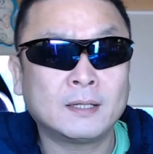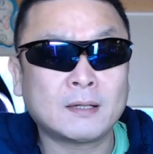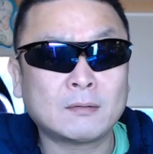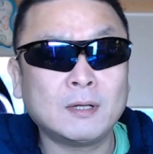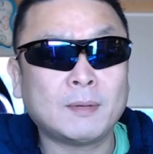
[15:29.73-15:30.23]
で
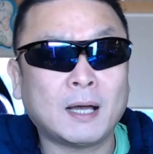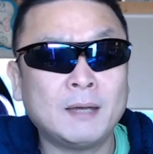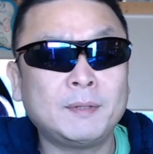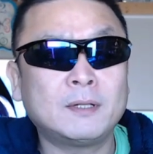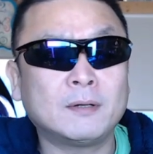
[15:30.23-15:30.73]
例えば
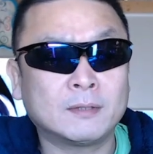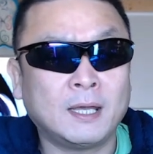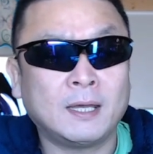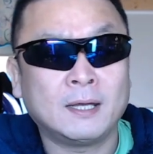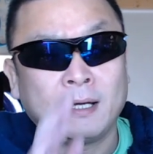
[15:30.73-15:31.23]
iVideo
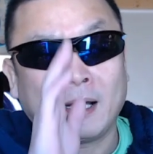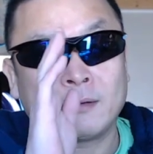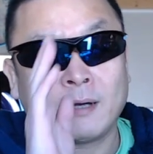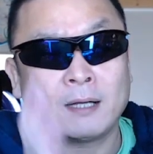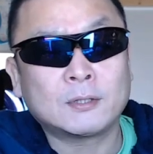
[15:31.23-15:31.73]
で
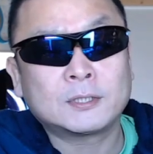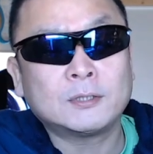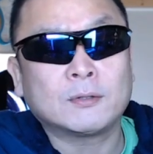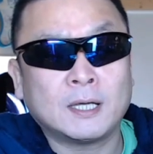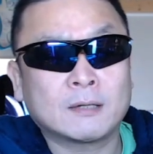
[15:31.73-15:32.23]
あの半
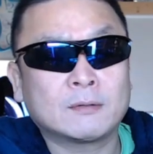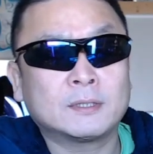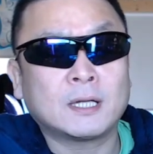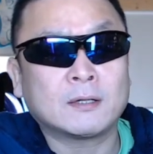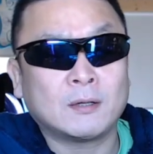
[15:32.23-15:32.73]
年の契約
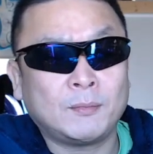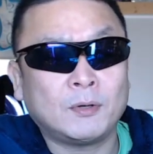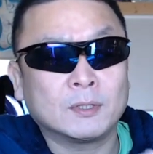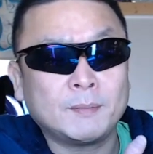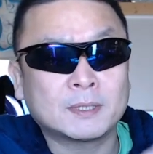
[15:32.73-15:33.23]
をしたけど
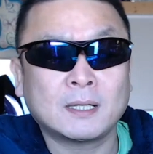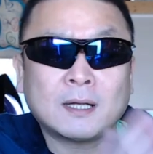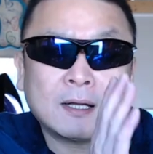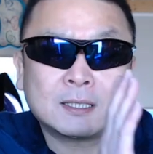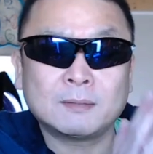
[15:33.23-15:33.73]
も、まあ、
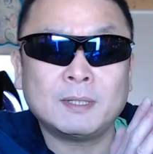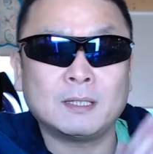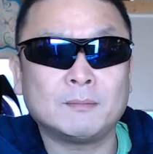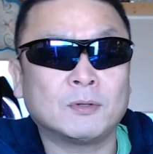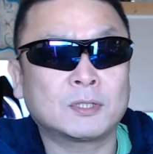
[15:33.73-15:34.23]
3ヶ月目
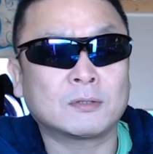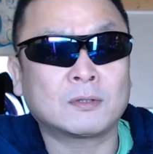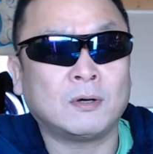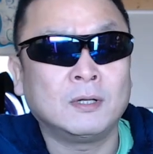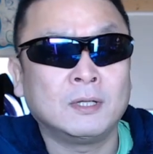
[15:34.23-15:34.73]
にもうちょっ
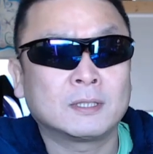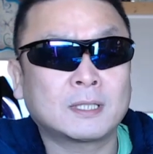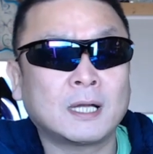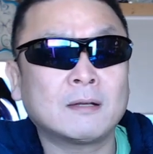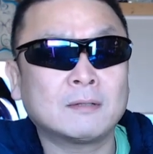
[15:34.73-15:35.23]
と
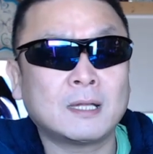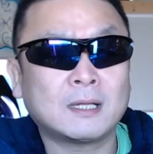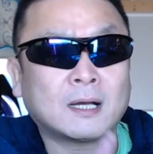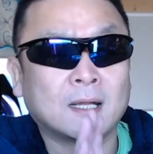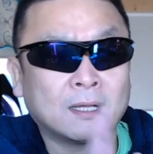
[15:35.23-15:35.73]
敷かなく
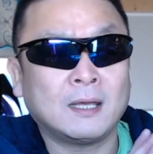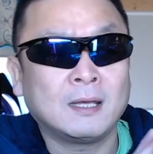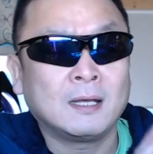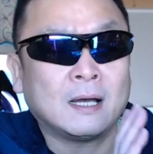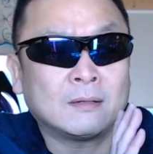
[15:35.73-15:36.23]
なったから
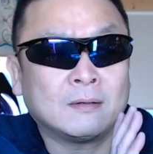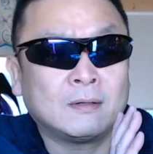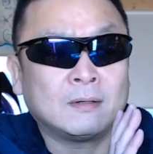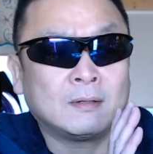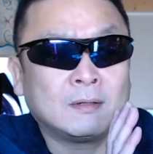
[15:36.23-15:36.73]
ね、あ
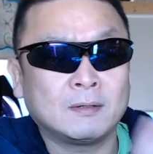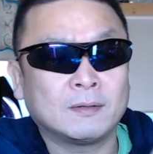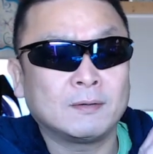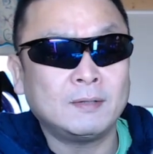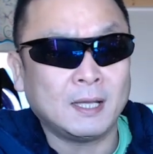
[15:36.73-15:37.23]
の
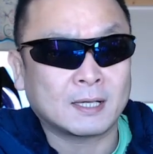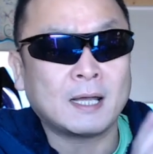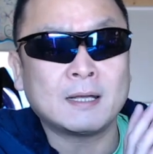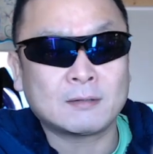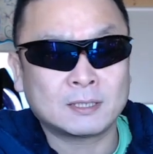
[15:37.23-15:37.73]
ね、
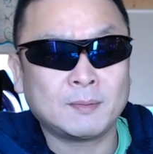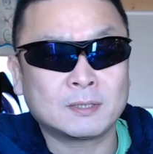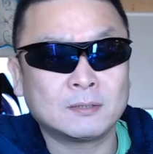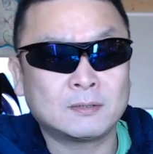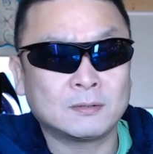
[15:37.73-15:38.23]
解約し
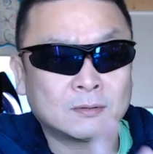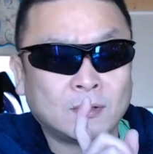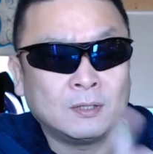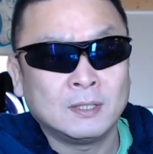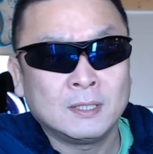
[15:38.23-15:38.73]
ますっていう
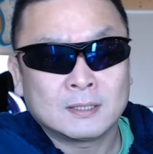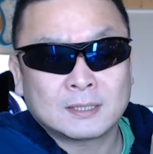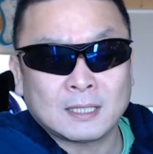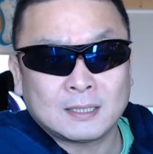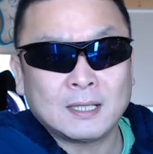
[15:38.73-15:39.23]
と、
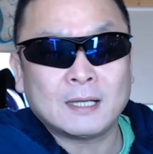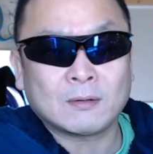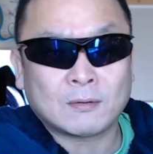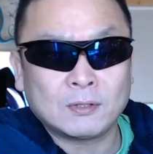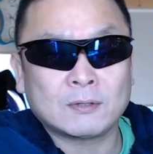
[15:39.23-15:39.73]
使ってな
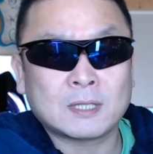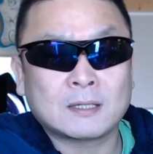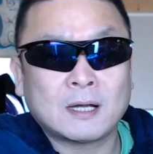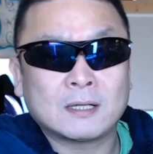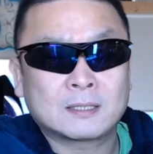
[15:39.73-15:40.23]
い残りの
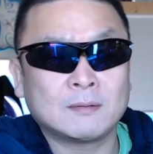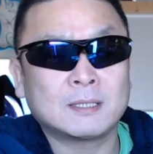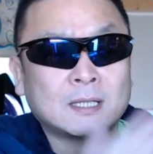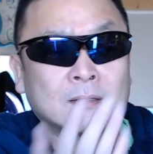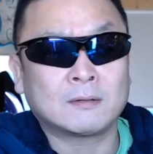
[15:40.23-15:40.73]
3ヶ月
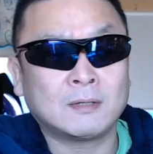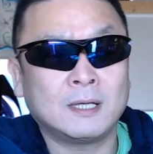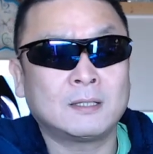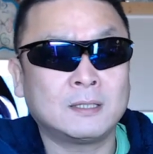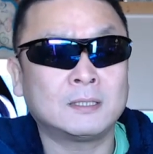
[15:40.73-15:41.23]
はちゃんと
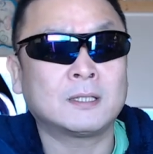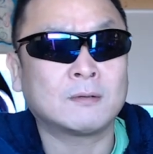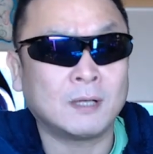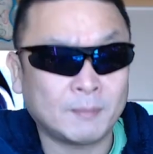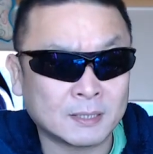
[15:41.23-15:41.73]
返金して
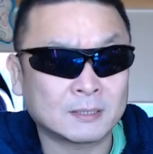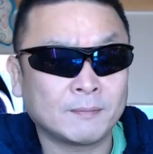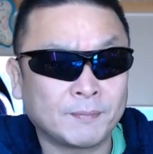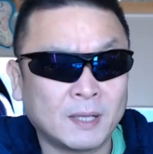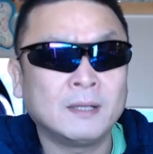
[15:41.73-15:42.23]
くれま
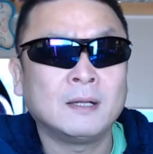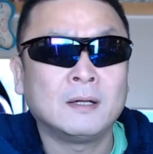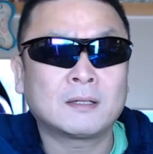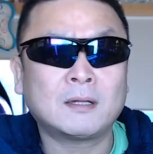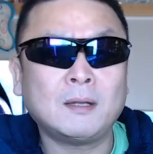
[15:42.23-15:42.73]
すね。
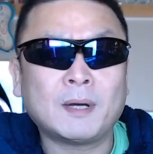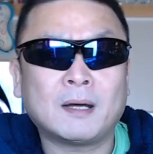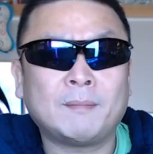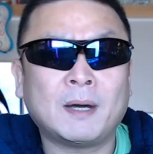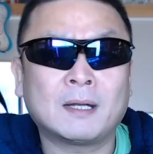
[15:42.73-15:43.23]
例え
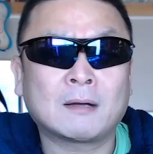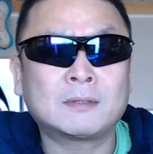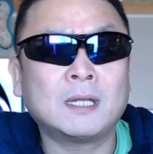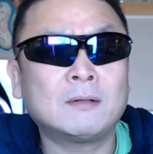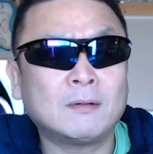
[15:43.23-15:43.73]
ば、まあ、
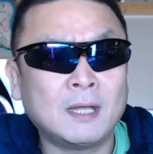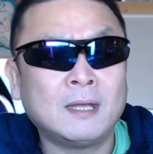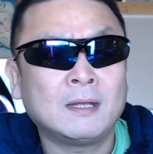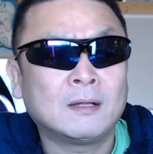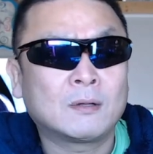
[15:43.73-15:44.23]
楽天の
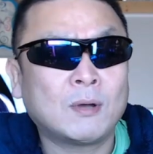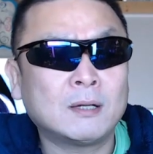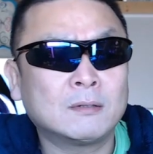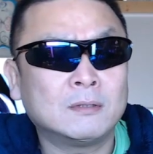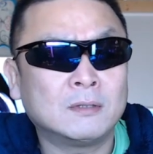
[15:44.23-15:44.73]
ね、と
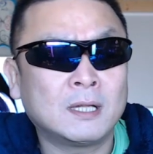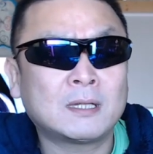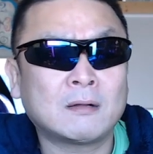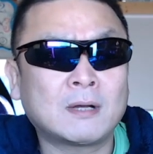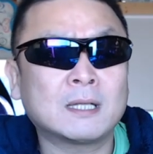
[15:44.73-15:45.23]
ある
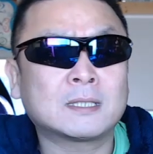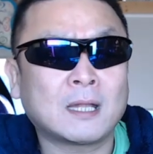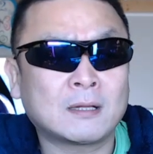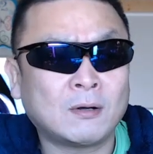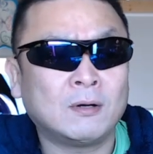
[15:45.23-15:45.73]
レンタル会社
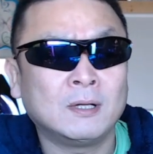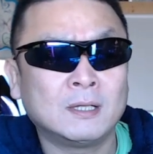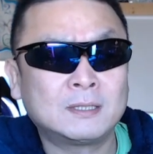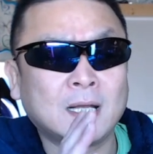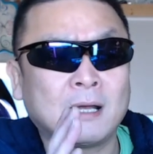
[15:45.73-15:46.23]
だと、
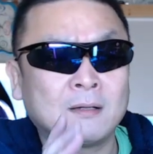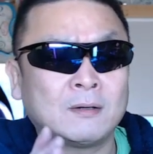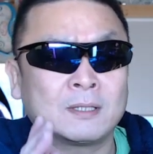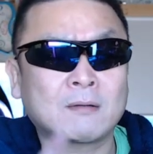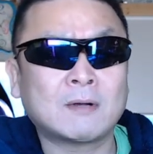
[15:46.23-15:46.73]
じゃあ、あ
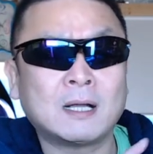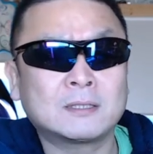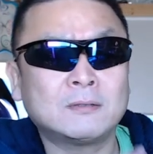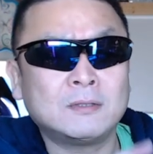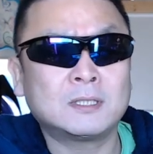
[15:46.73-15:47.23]
の、
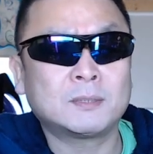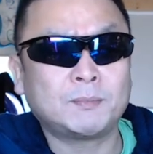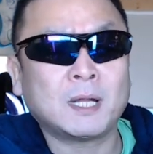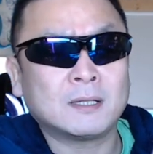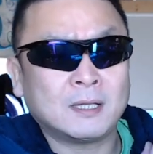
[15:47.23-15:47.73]
180日
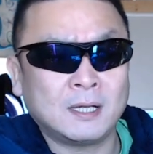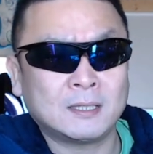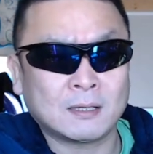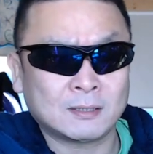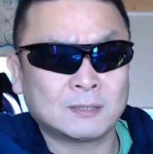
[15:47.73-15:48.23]
プランで
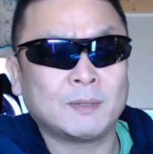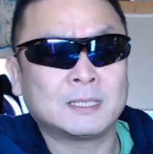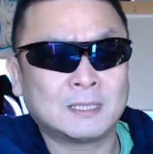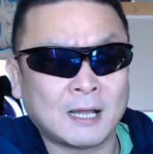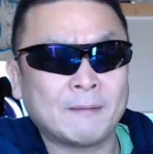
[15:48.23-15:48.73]
レンタルし
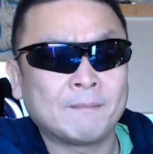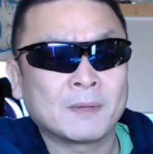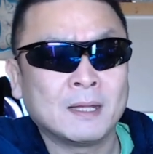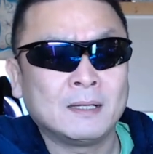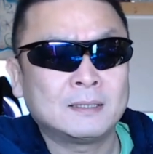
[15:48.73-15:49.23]
ました。
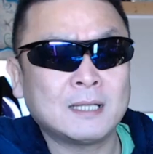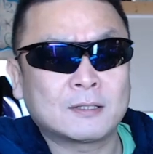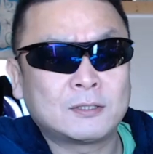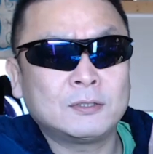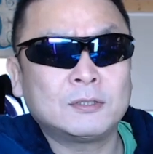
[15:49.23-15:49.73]
じゃ
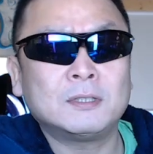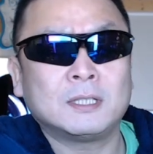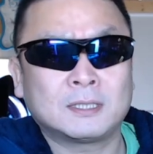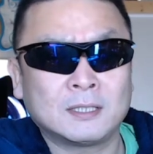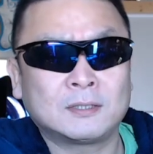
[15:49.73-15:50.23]
あ90
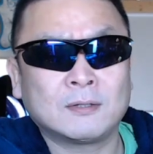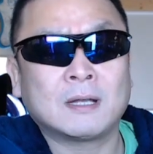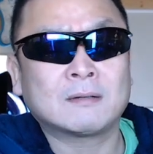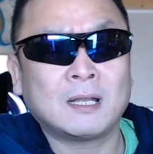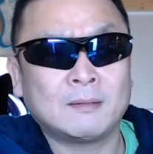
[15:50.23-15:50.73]
日で必要
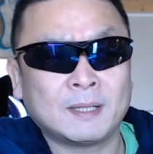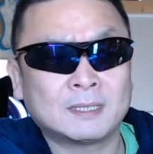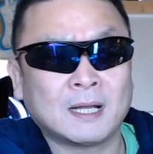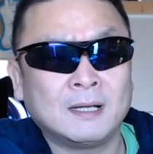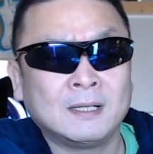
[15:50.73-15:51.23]
なくなりま
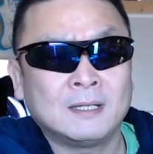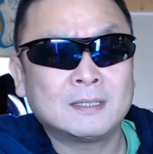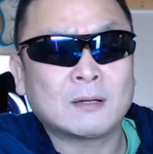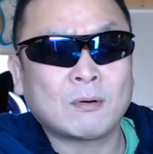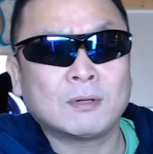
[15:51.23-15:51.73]
した。
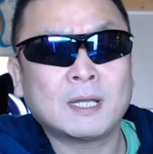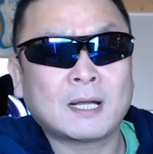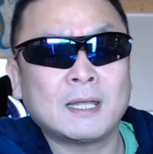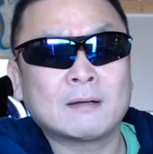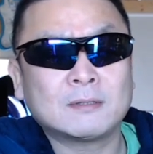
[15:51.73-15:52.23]
じゃあここで
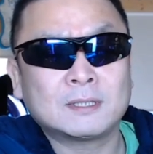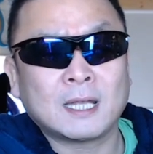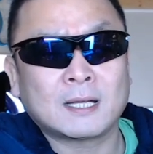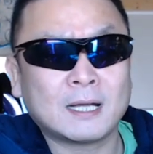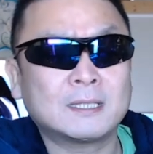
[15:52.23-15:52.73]
解約し
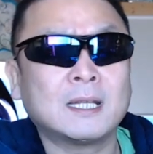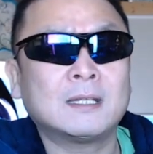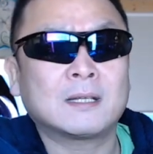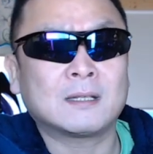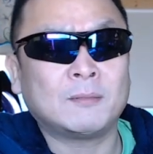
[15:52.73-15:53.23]
たい、返した
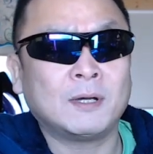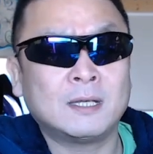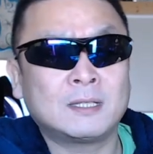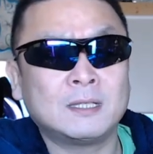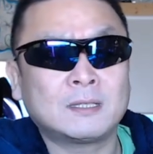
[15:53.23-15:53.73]
いんだけども
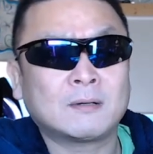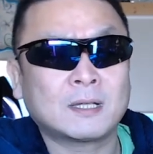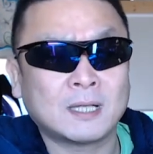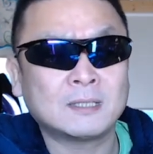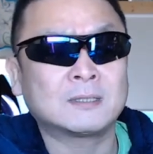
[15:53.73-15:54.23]
返金してく
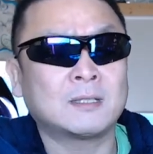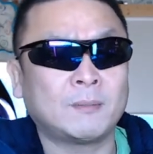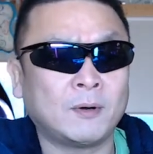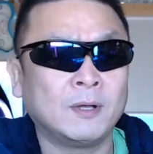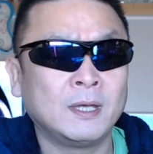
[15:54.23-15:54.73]
ださいって言っ
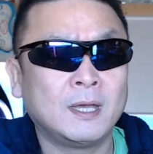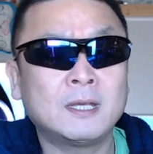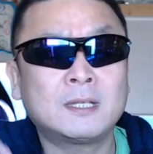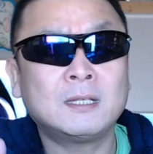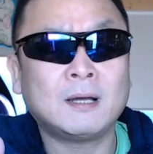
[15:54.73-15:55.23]
ても、
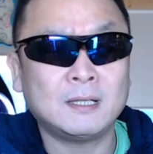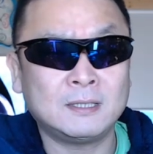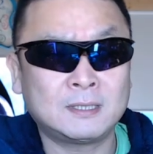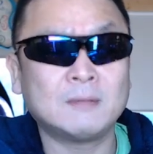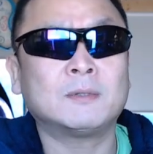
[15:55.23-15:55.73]
返金は
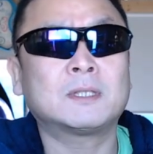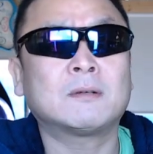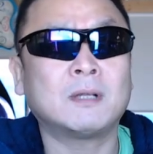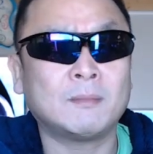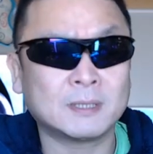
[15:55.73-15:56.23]
1円もし
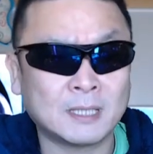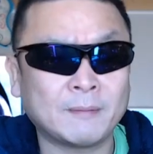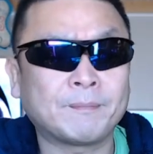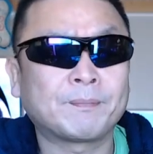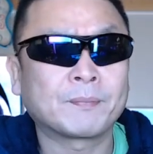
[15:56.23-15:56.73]
てくれません。